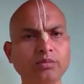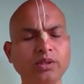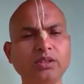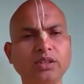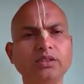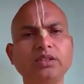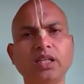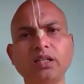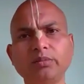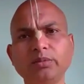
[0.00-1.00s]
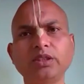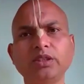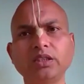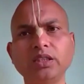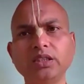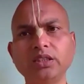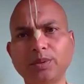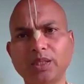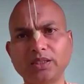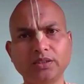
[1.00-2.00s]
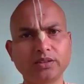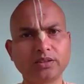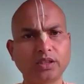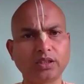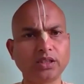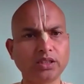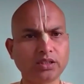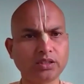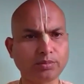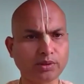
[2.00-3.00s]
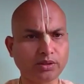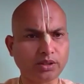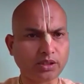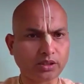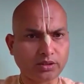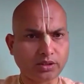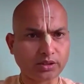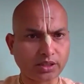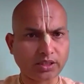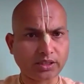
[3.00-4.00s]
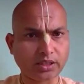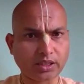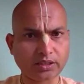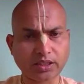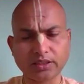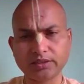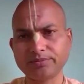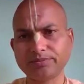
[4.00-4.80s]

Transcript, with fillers: फिर संसार हमें संदेश संदेश पद नजर आने लगता है